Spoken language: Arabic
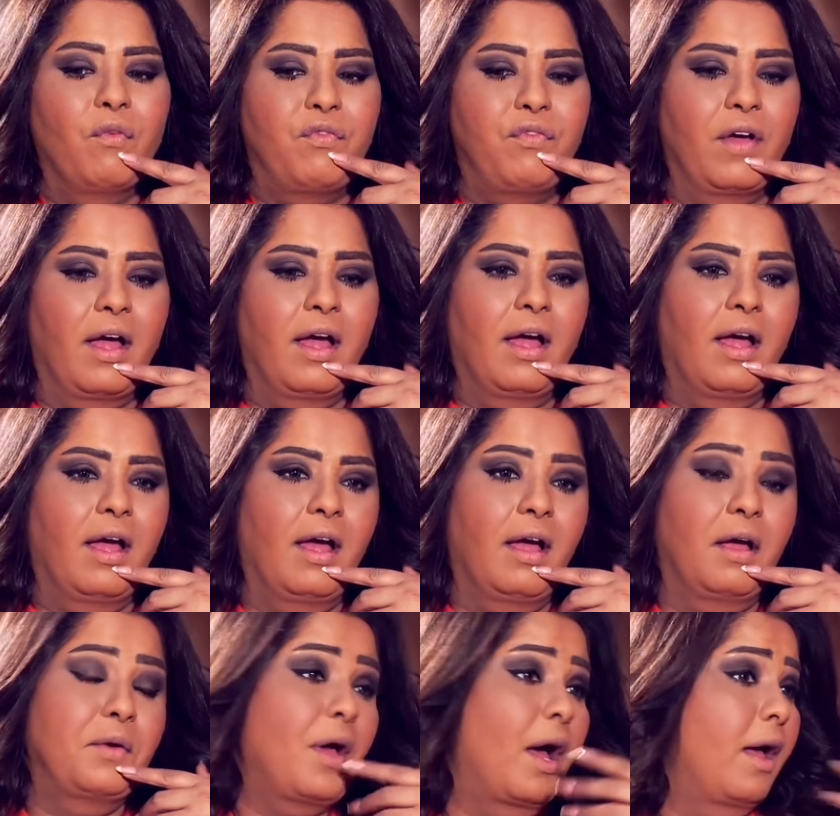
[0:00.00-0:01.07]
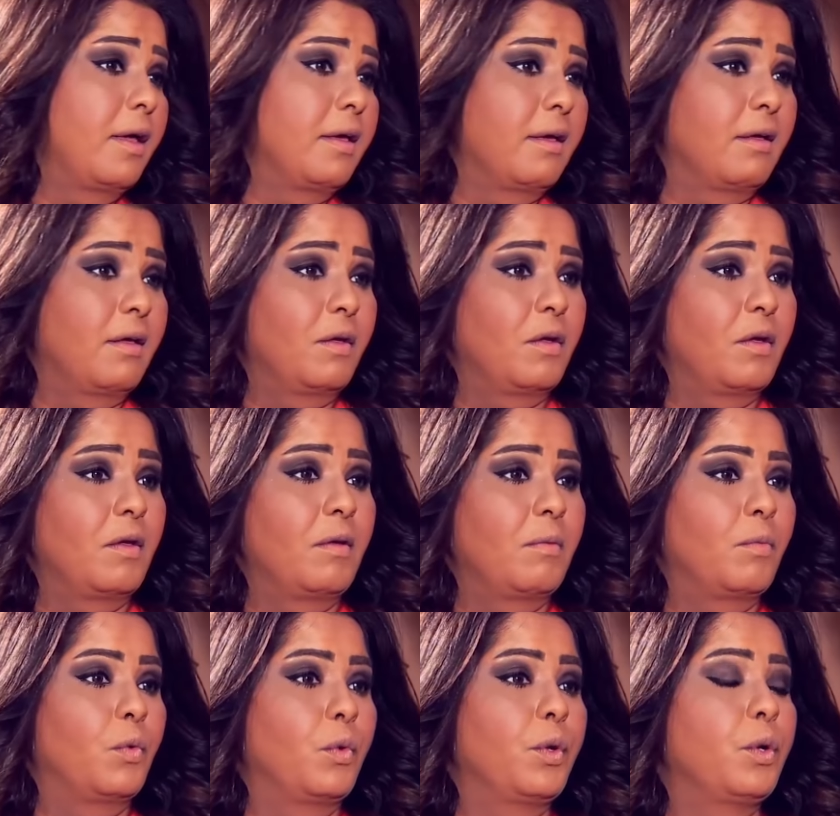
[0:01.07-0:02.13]

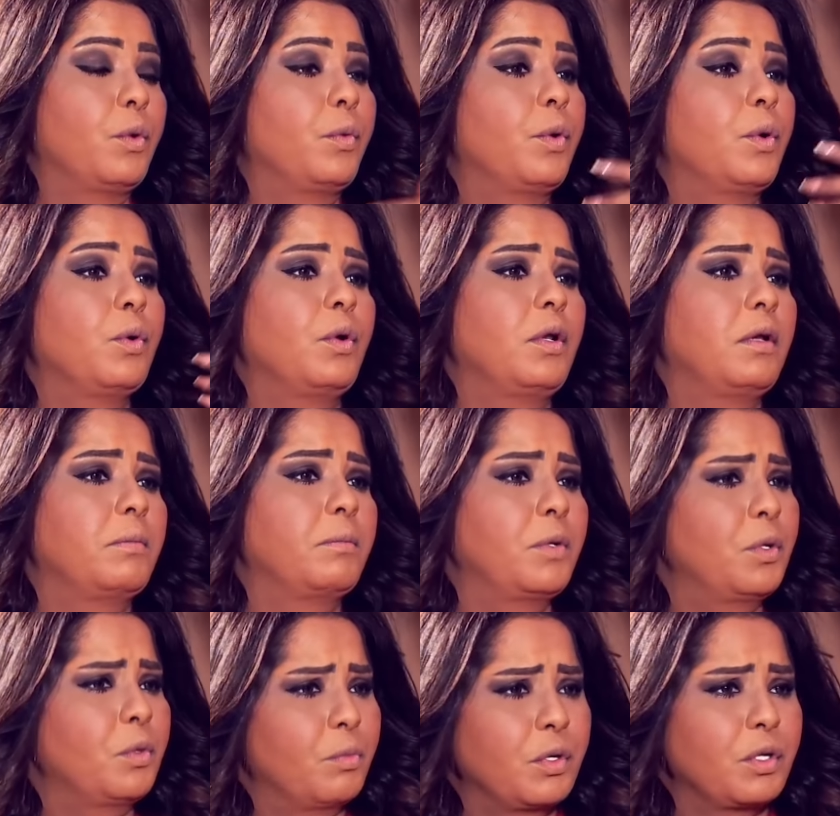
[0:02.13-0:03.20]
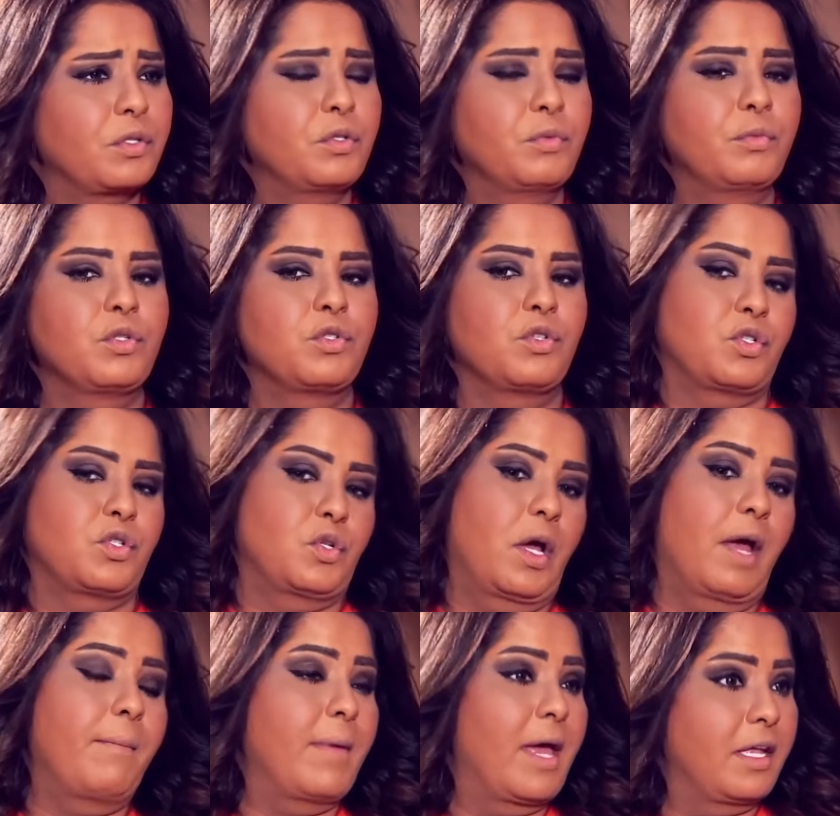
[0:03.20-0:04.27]
فنايم ويقول منو مرتي ومنو زوجتي
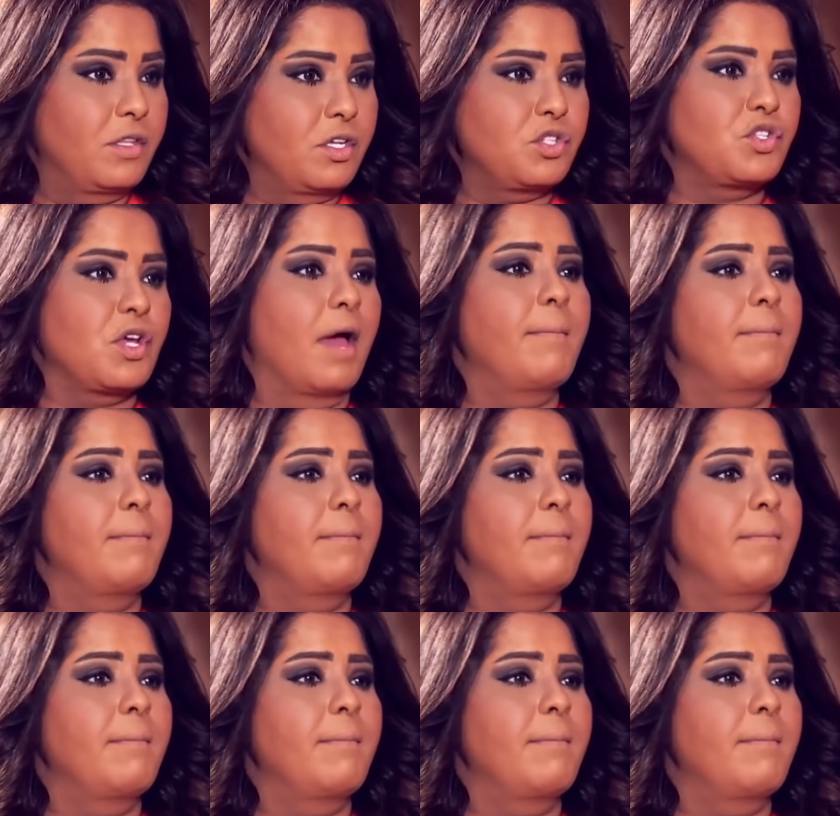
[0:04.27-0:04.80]
وهم ادش هم